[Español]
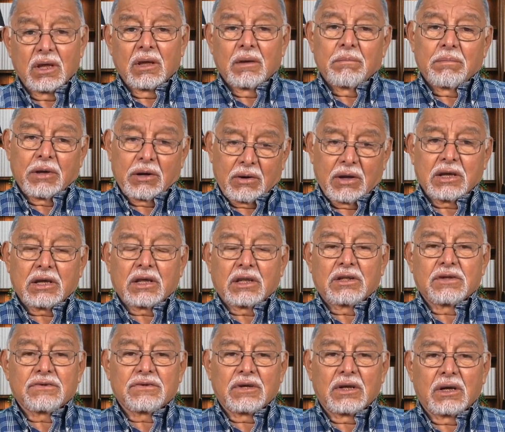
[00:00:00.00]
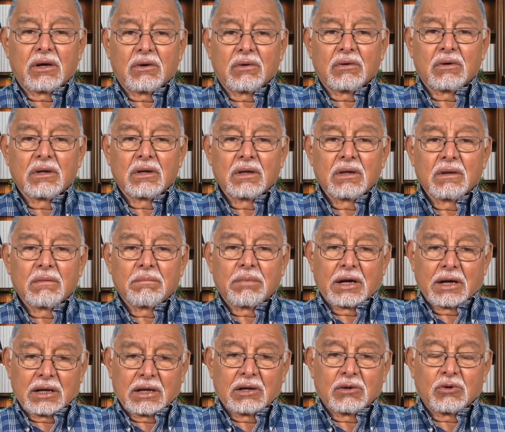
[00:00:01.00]
pero hay que decirlo
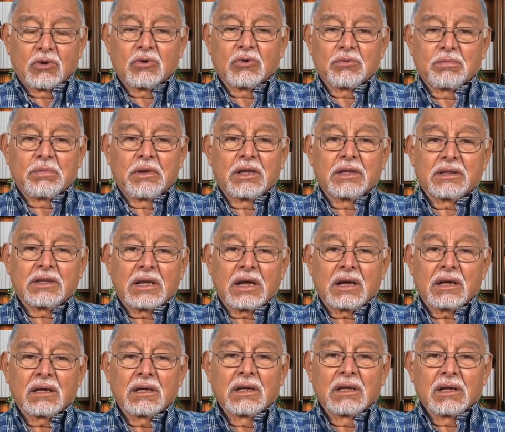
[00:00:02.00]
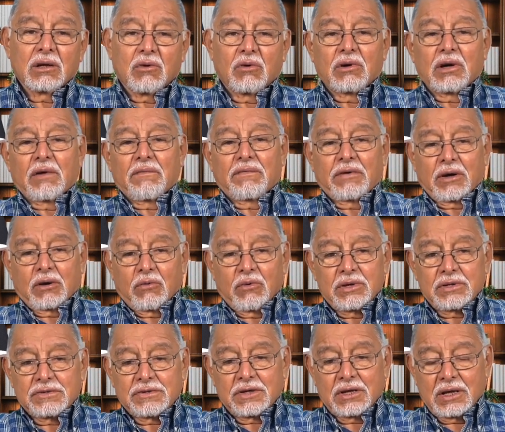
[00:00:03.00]
para que no nos mientan con la
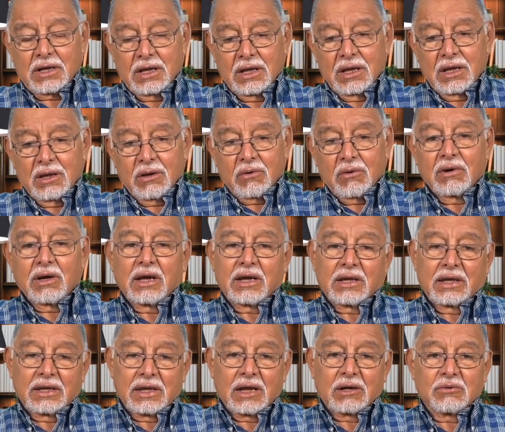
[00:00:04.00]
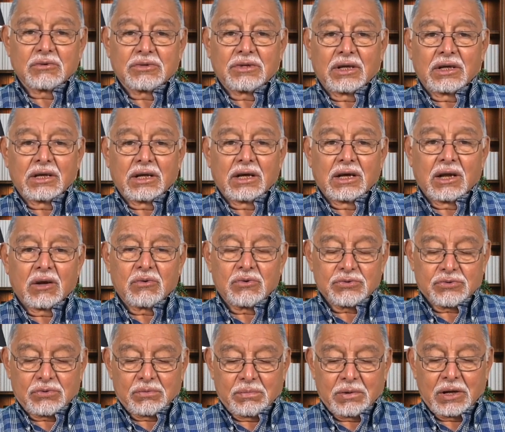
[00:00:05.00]
frecuencia con la que ya nos tienen
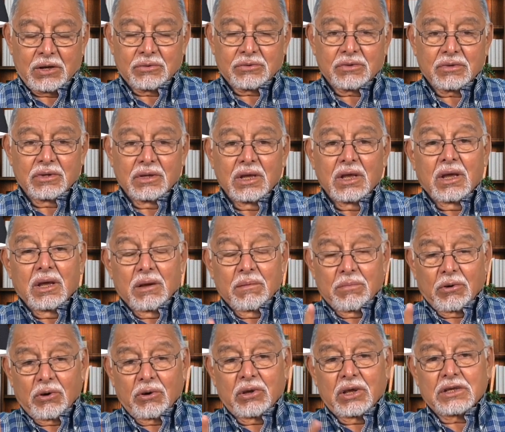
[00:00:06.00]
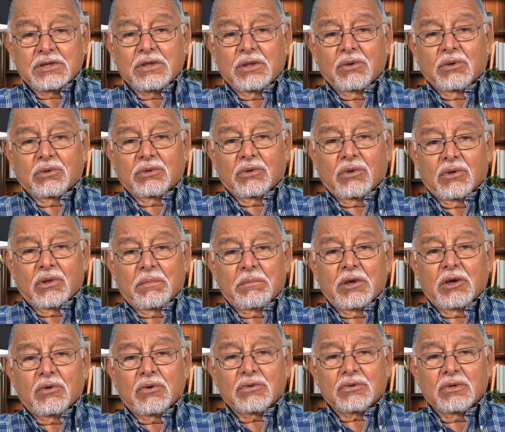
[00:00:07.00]
acostumbrados. Por hoy ha sido todo
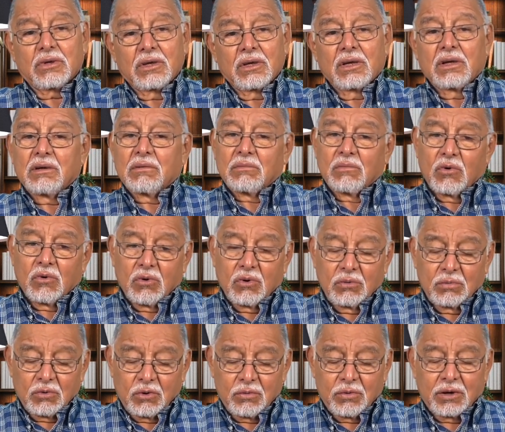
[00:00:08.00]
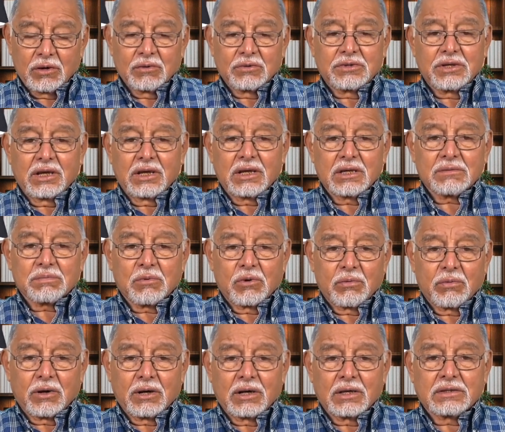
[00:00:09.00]
amigos. Muy, muy buenos días, muy
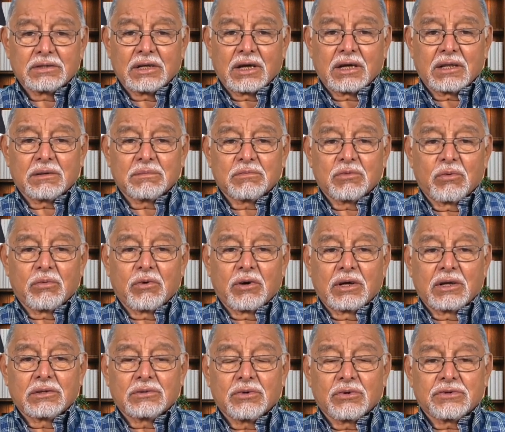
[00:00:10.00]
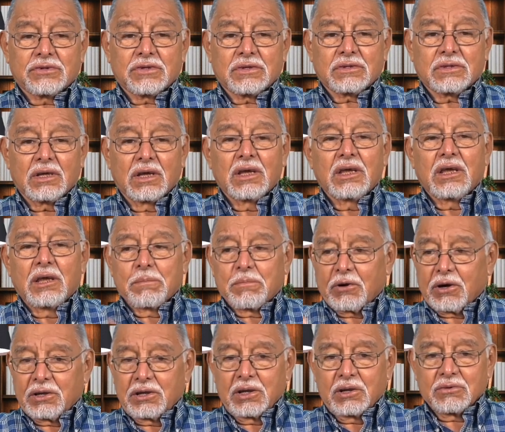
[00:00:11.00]
buenas tardes, muy buenas noches y por
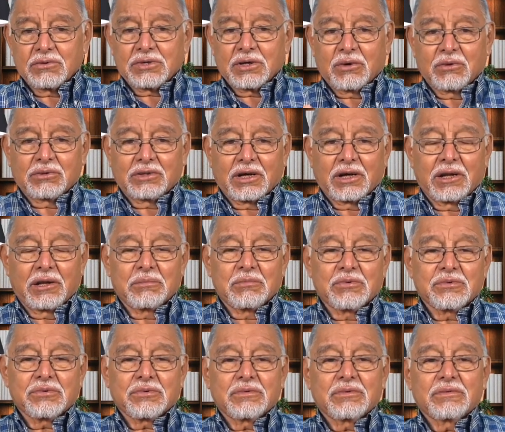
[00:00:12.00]
allí nos encontraremos.